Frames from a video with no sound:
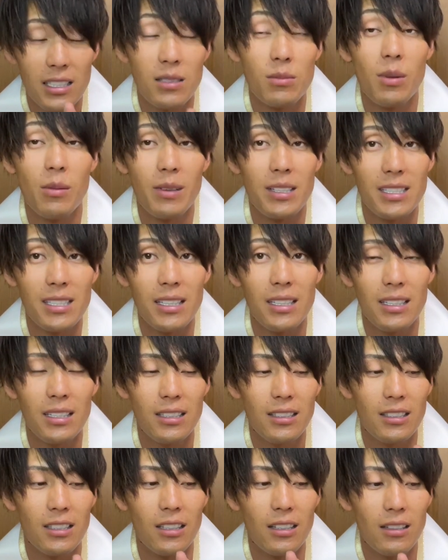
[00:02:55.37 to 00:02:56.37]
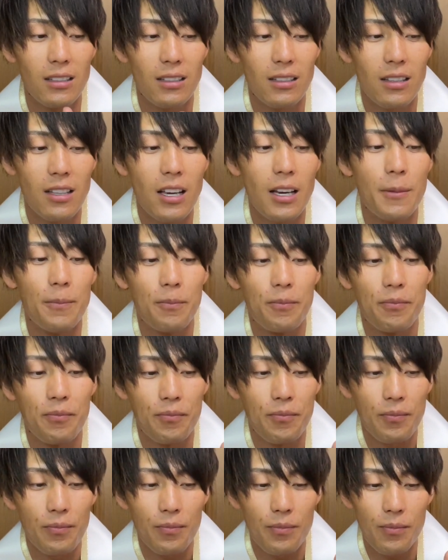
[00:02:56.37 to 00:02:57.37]
すみませんって言って、
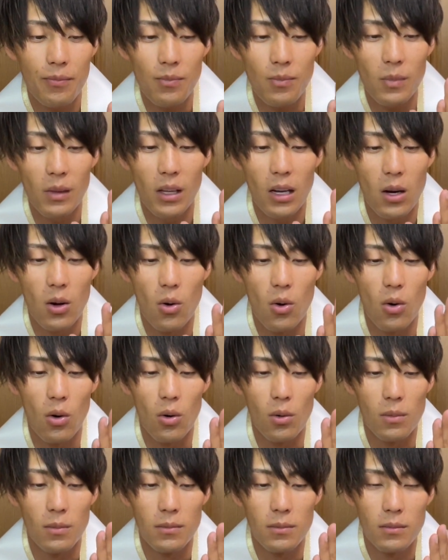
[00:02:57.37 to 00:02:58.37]
で、こ